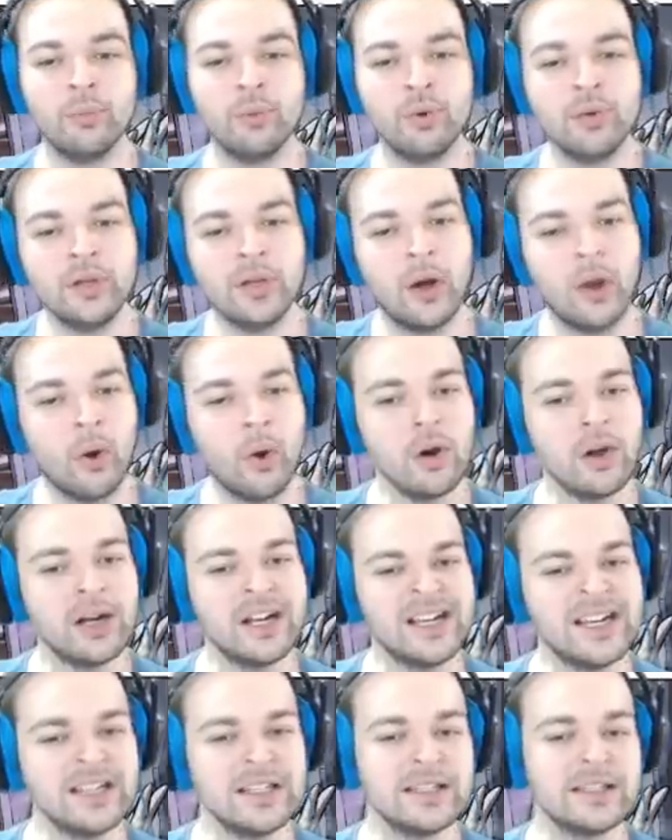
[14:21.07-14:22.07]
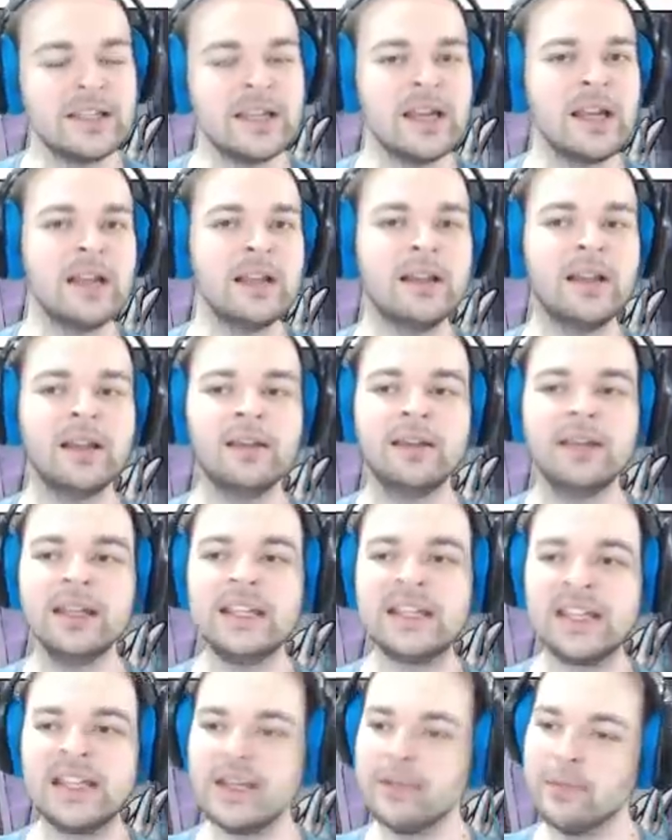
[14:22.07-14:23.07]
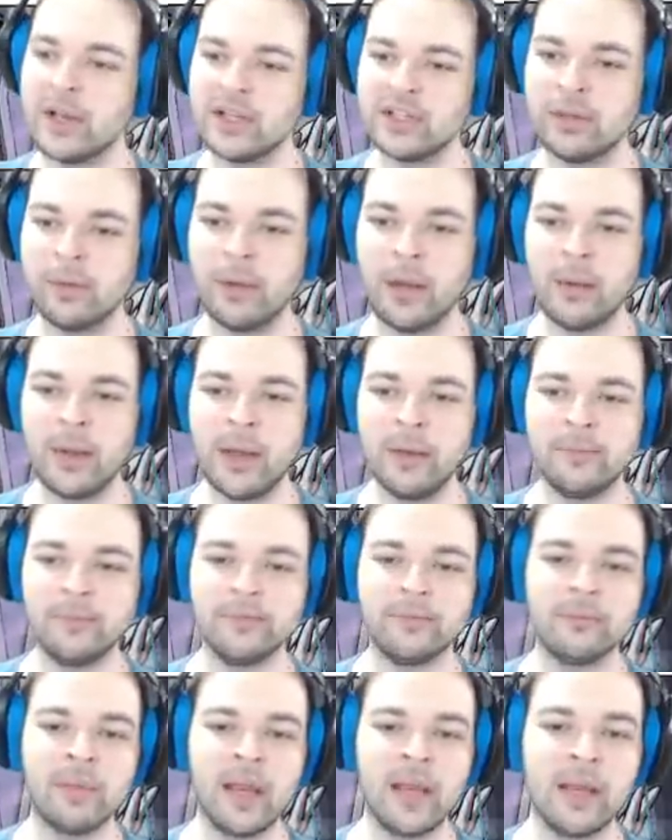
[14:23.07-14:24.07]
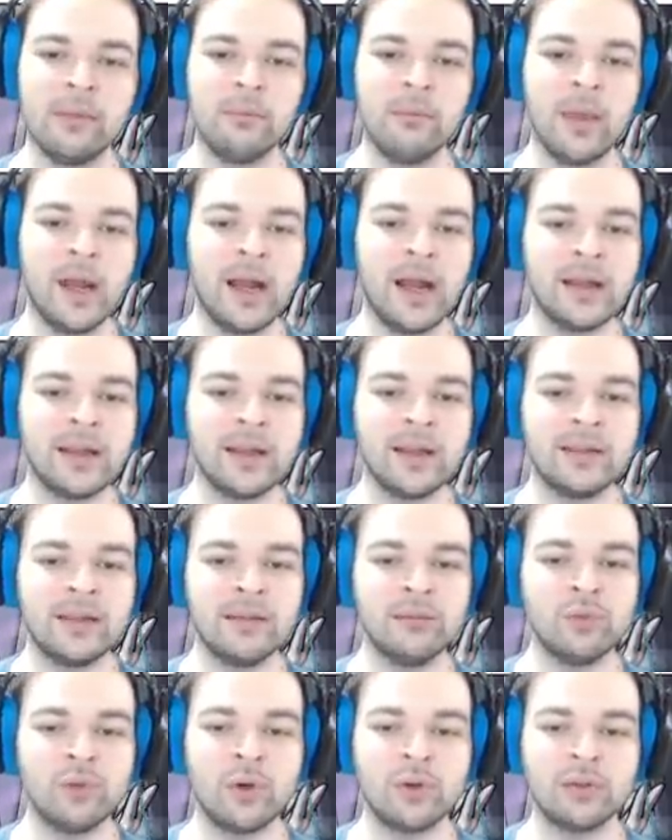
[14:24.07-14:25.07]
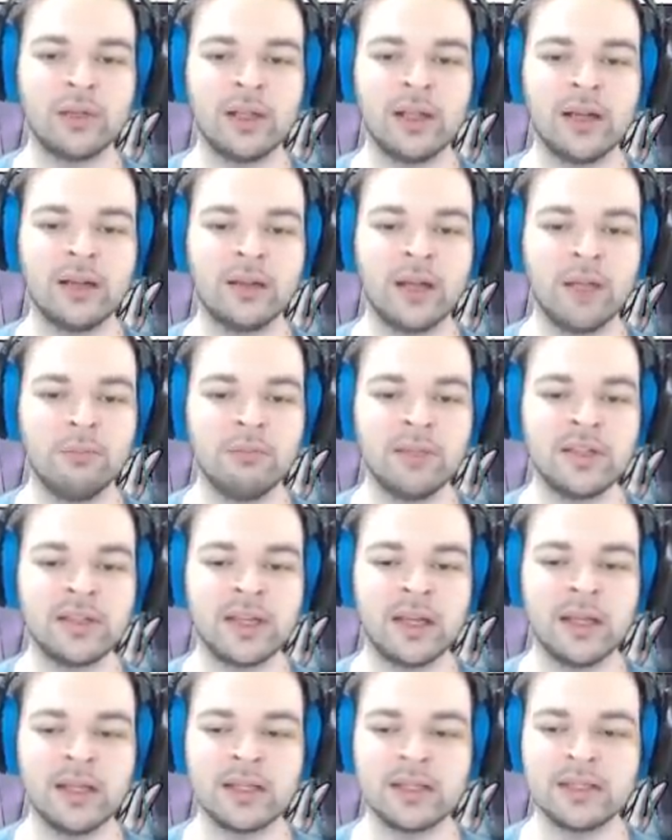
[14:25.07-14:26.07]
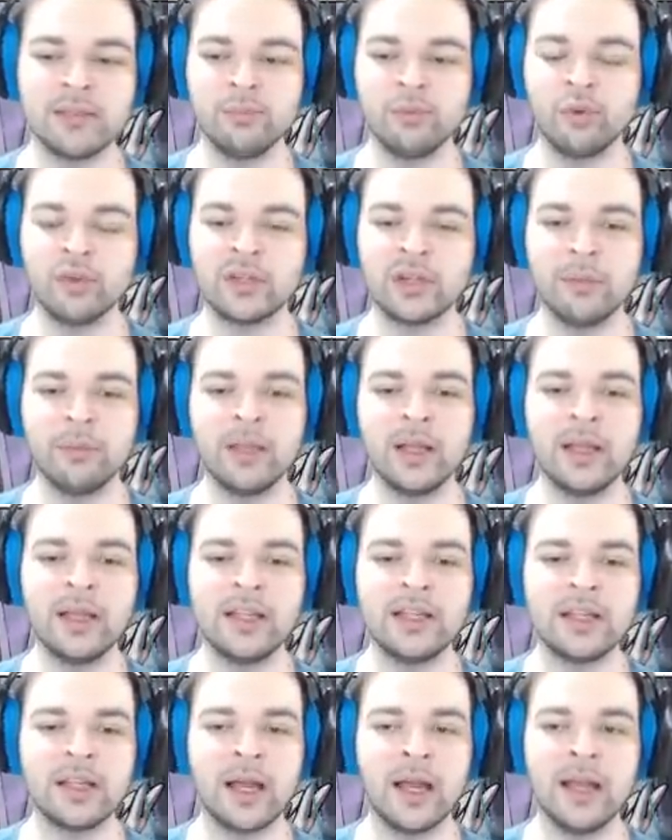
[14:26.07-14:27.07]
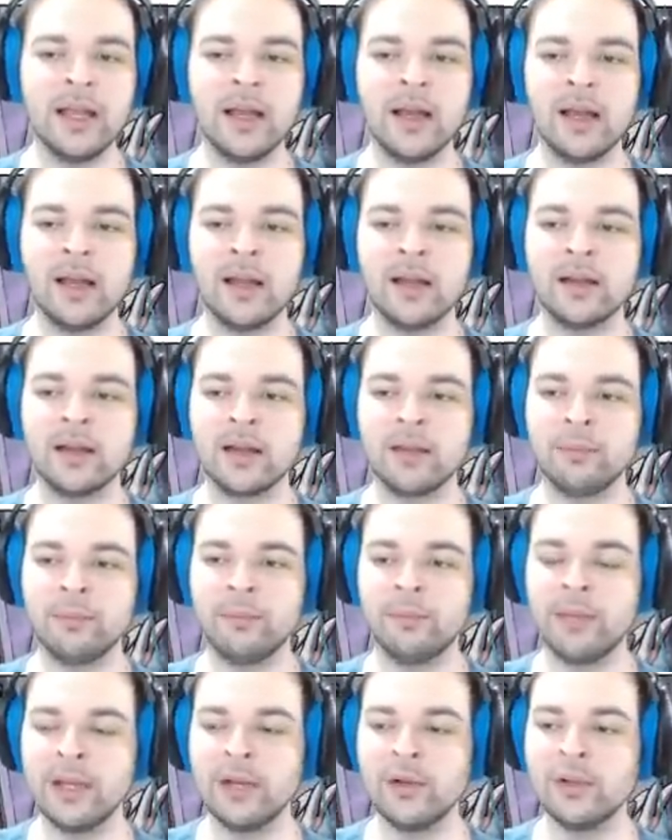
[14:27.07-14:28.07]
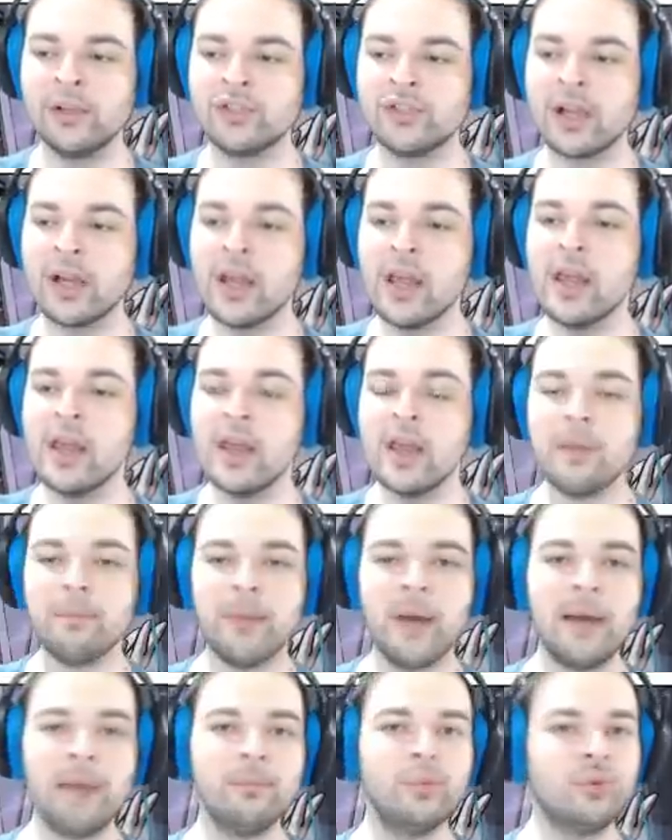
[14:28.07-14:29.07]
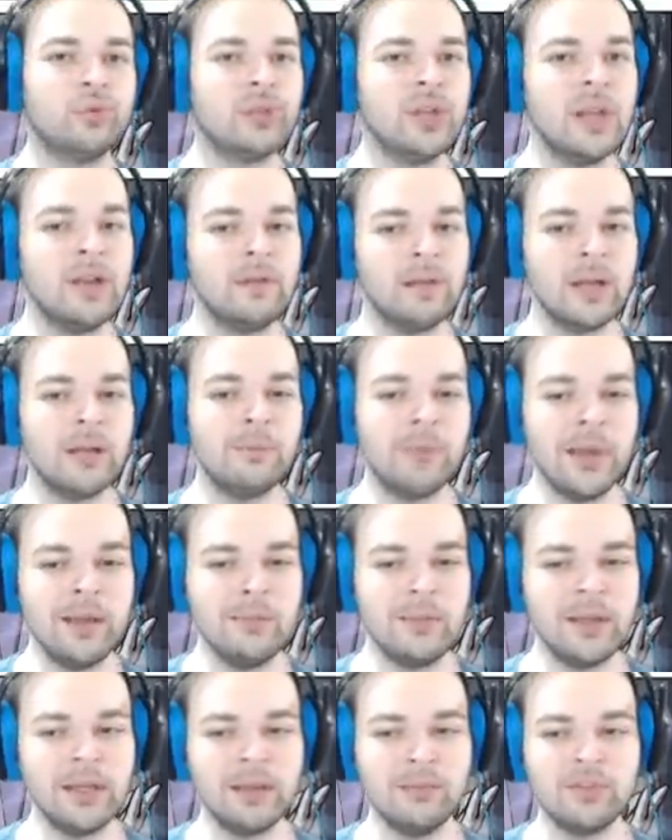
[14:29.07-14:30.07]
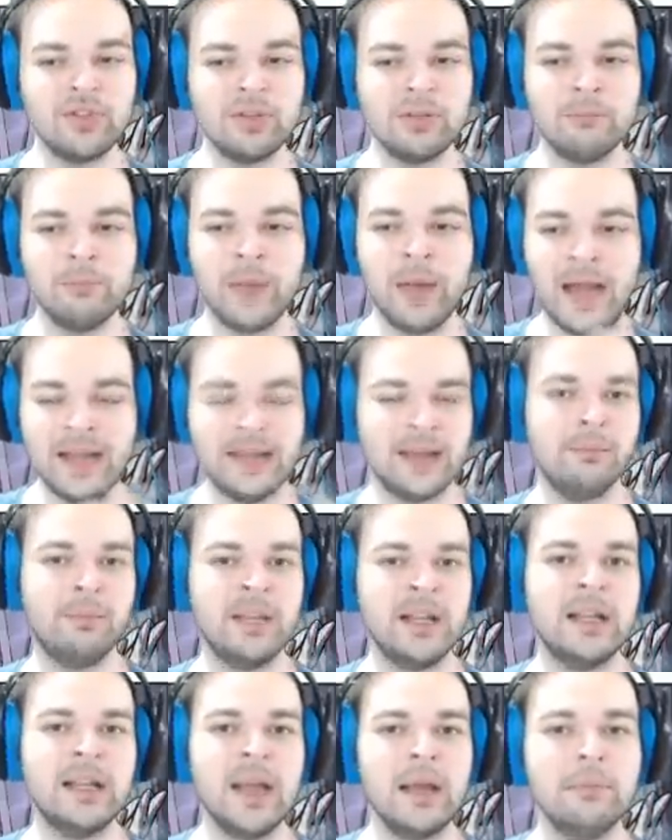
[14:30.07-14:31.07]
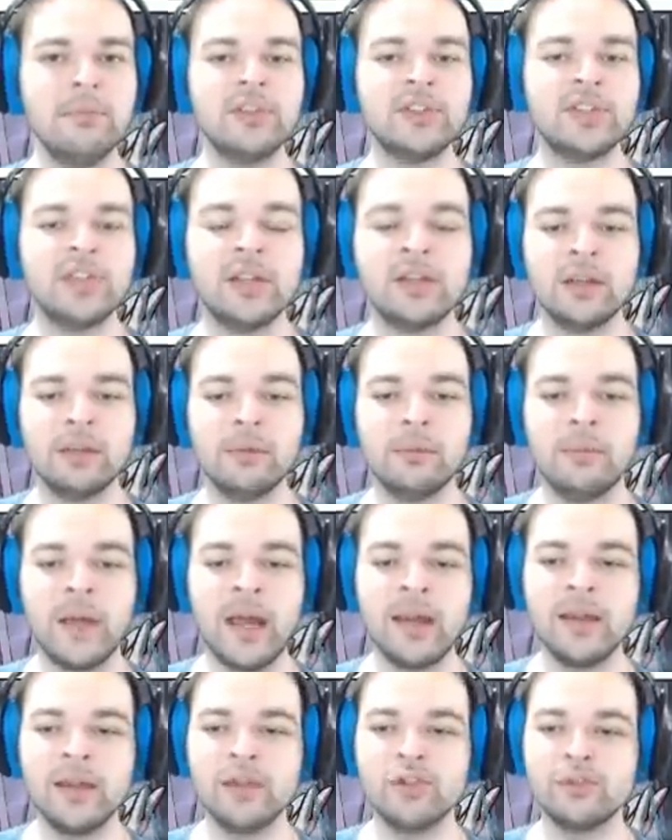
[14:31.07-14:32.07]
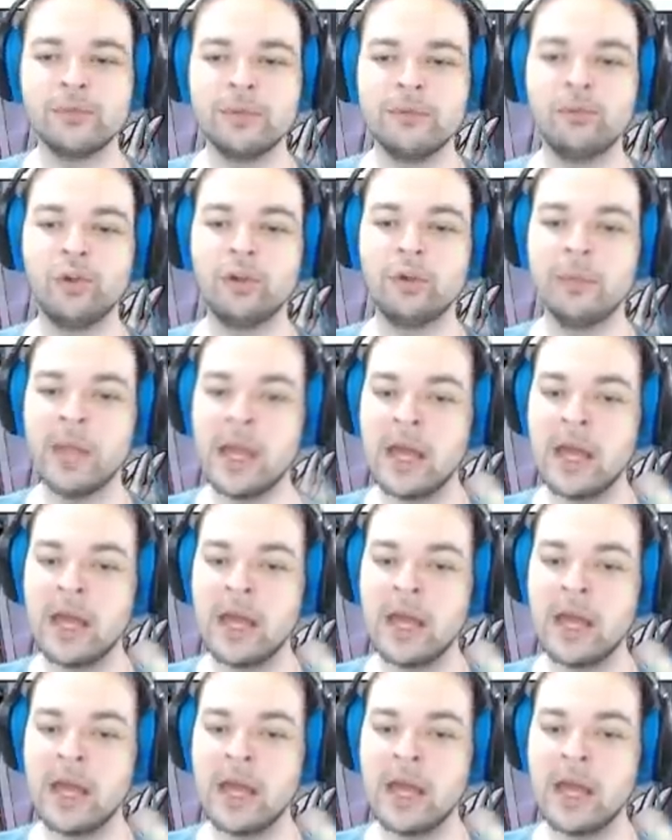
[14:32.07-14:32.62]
Burada o kız değil dediği kim acaba? Ben benim merak ettiğim noktalardan bir tanesi muhtemelen hikayeyle alakalı biri olacak. Ben bütün evreni bilmediğim için belki bilinen bir şeydir ama ben henüz bilmiyorum.